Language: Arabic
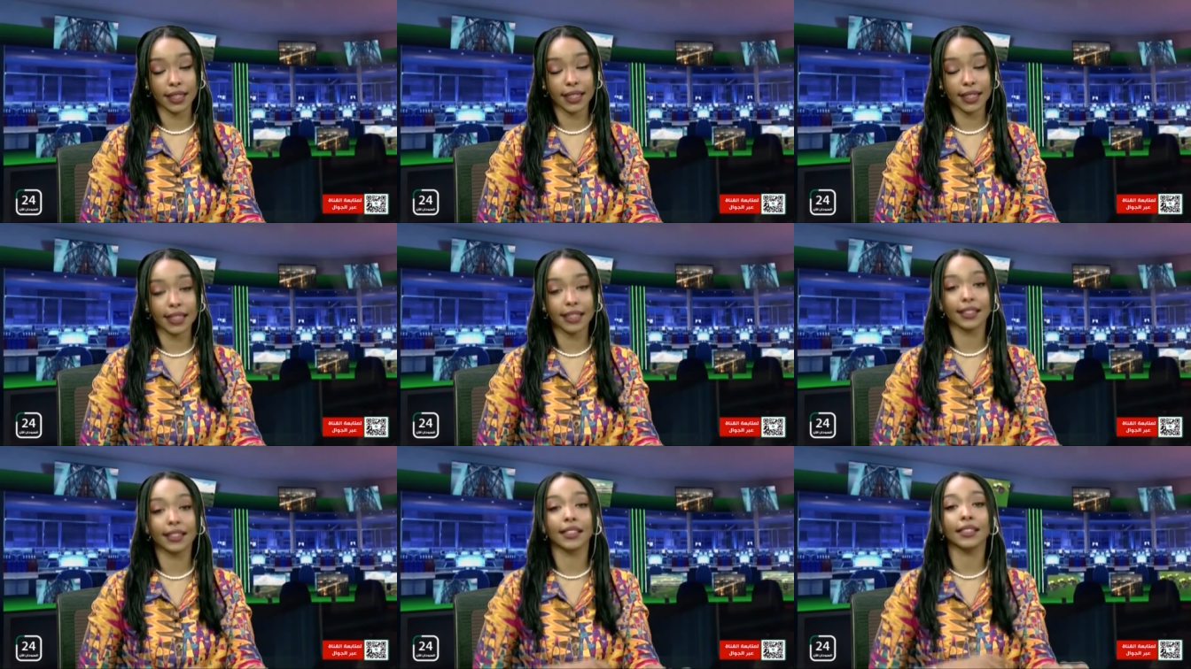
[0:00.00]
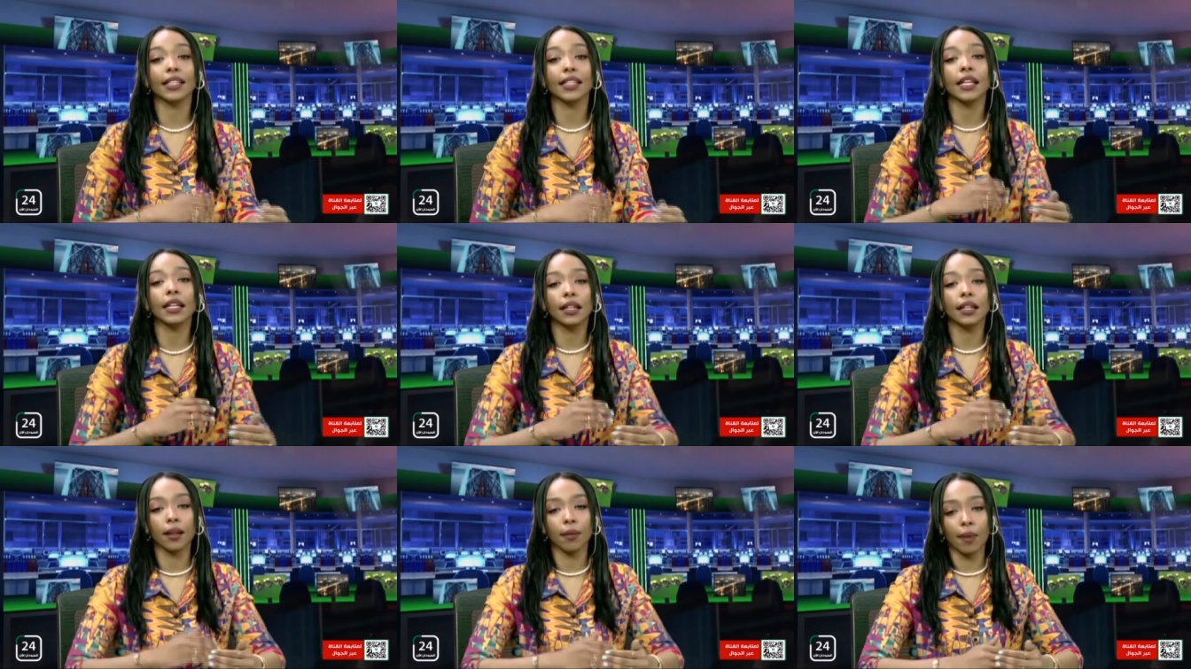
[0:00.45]

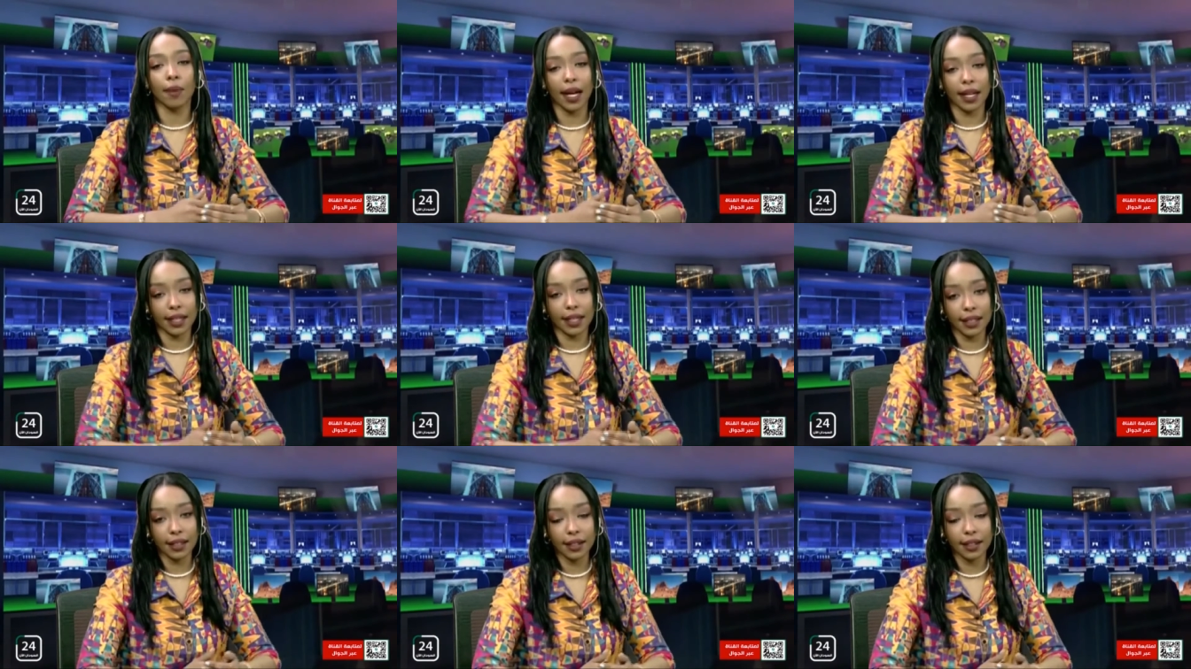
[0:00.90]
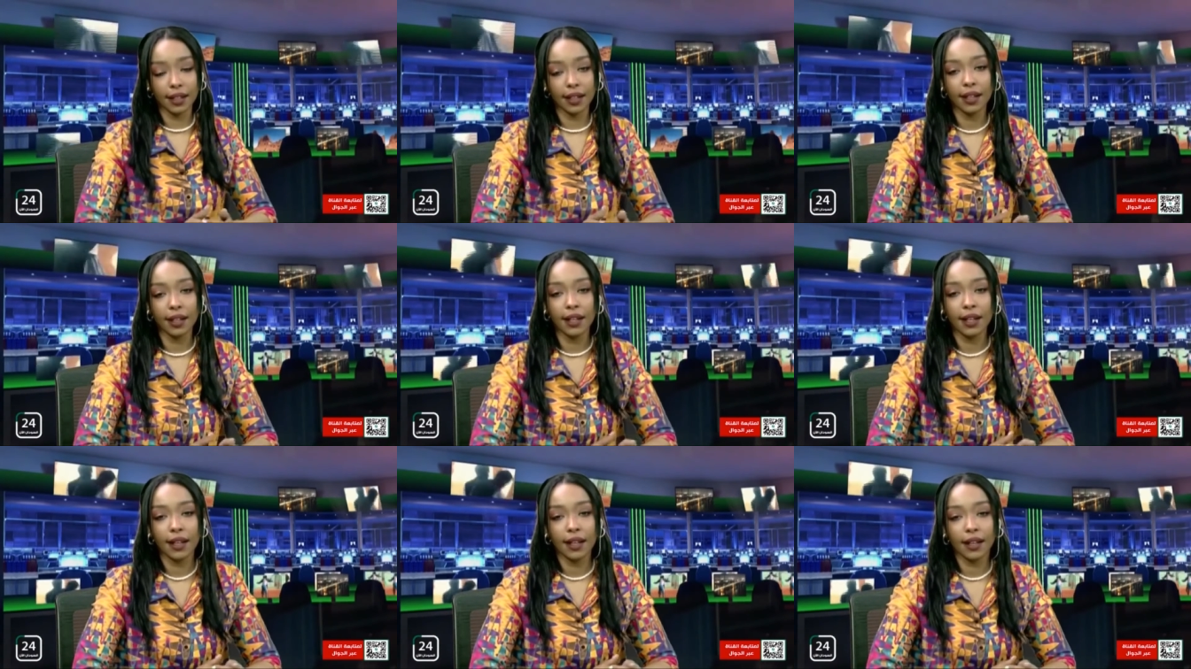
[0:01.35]
يتطلب علينا
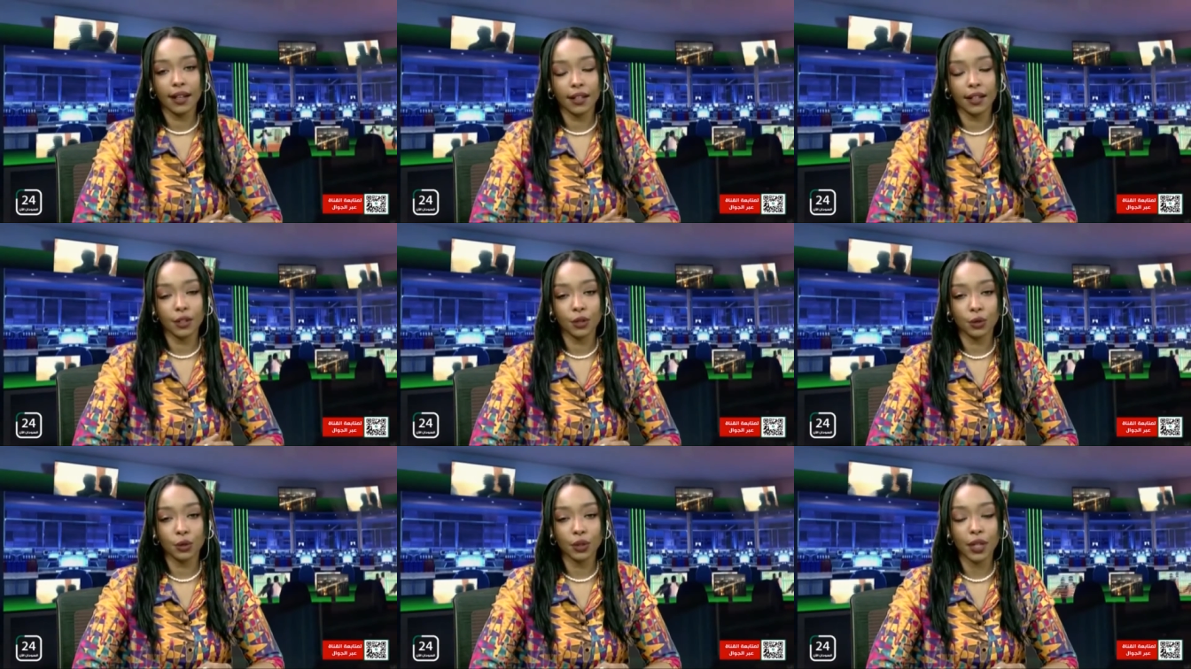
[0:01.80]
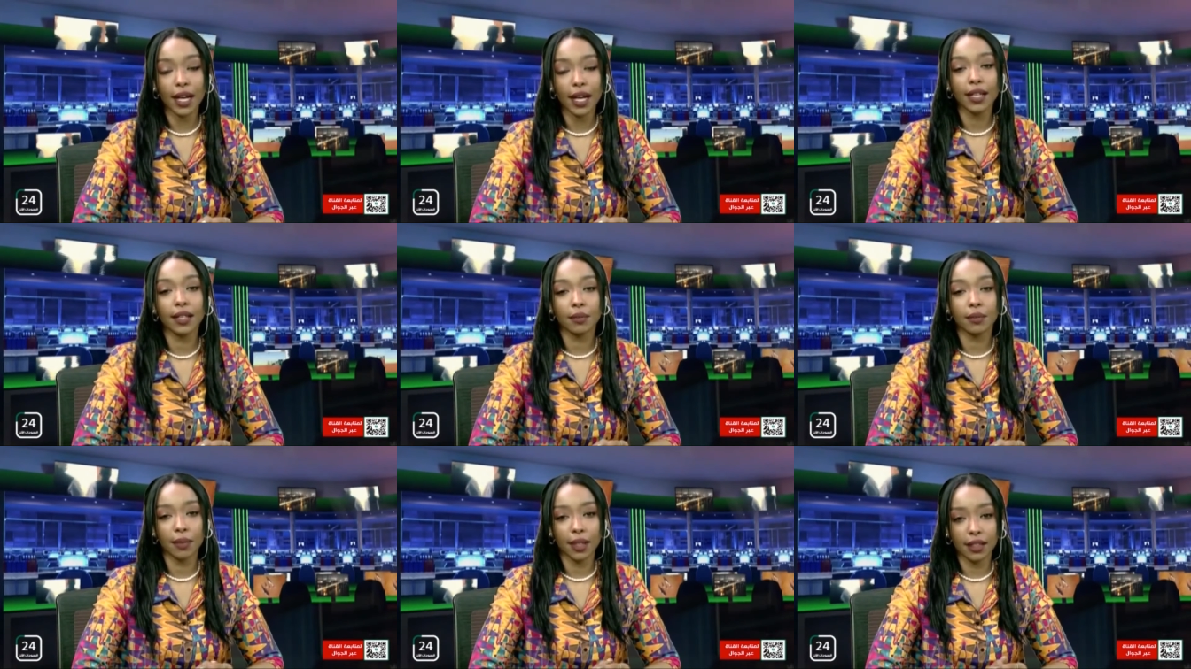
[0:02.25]
انه
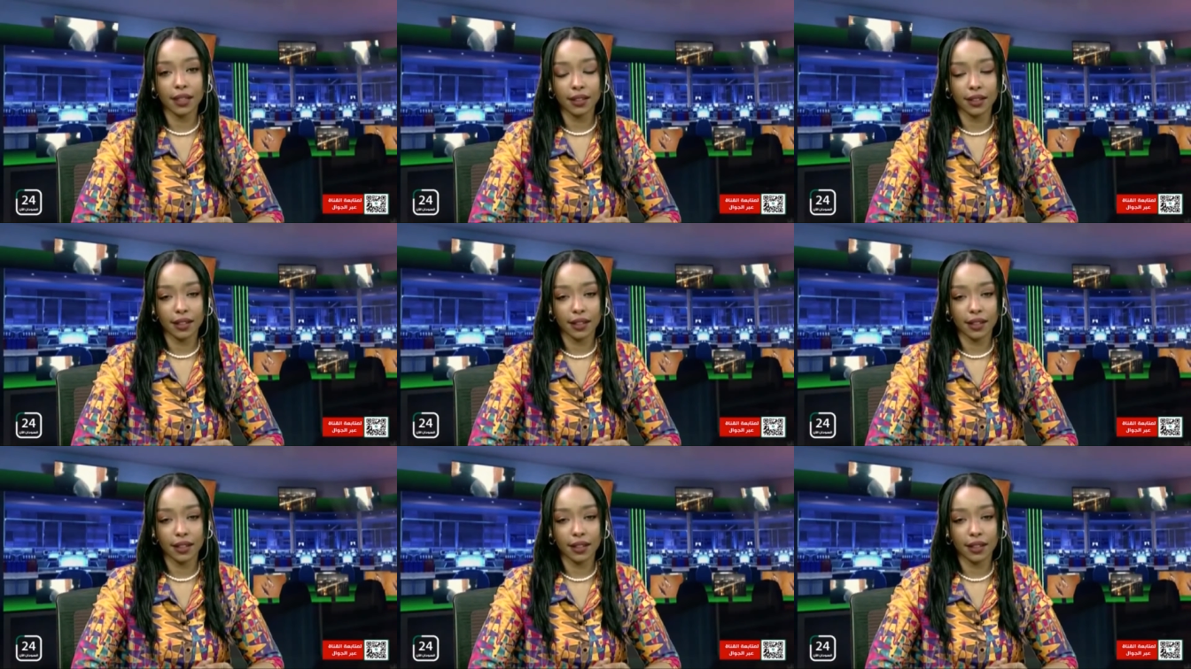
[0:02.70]
دائما